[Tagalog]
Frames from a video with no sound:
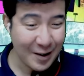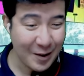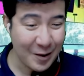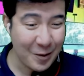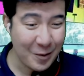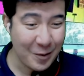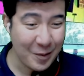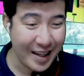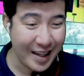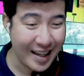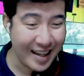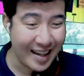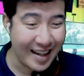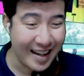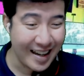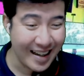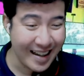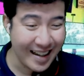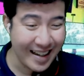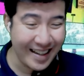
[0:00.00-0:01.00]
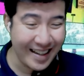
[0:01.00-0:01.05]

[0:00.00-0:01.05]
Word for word: Oh. oh my God!